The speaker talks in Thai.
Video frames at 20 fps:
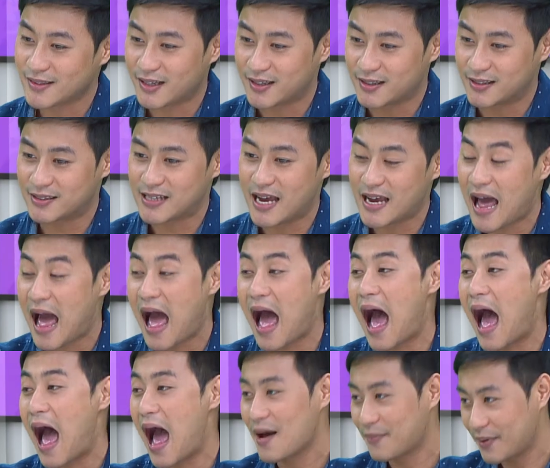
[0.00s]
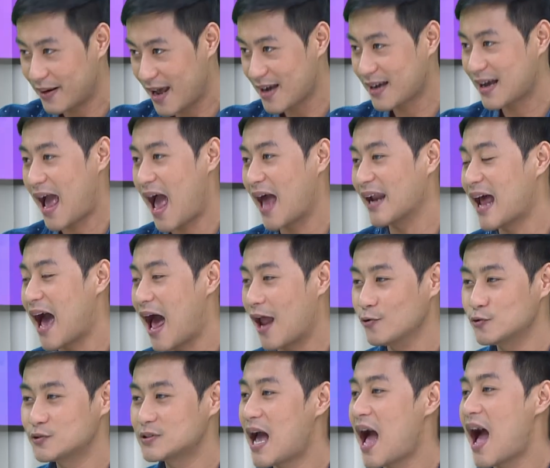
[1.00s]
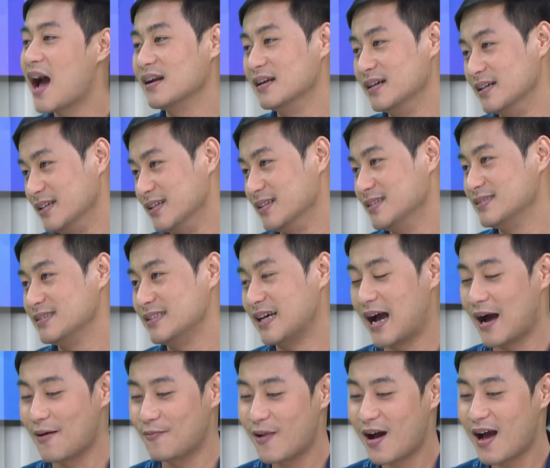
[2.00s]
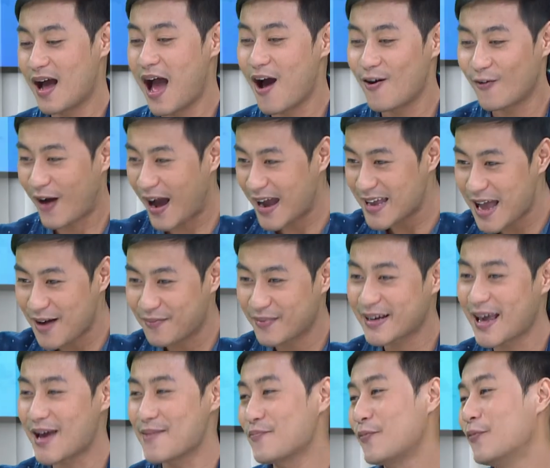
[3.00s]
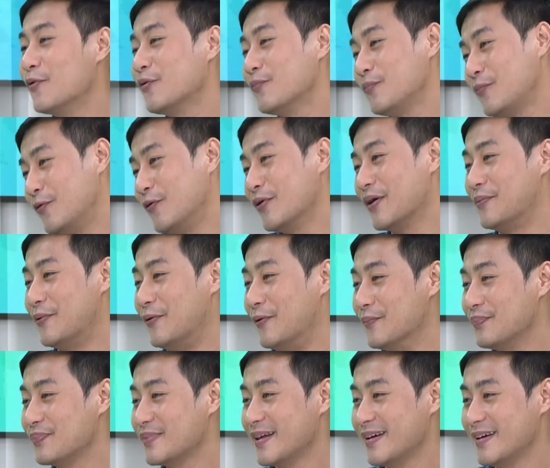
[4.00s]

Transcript: ตัดสินใจหาพนักงานหาลูกจ้างเลยนะครับว่าอ้าวใครอยากมาแกะปูกับปูกับผม